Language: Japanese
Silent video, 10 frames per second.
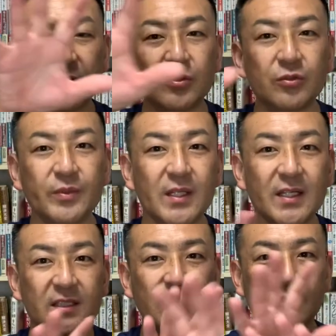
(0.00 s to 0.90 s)
生み出
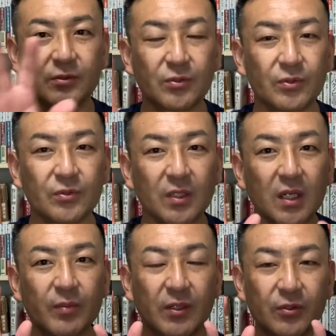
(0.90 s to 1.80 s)
していくというのが、
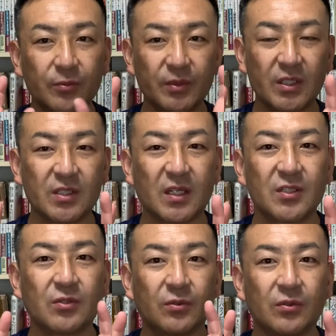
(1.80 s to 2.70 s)
まあ、
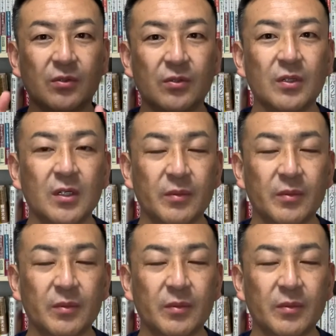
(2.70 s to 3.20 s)
グループディスカッションの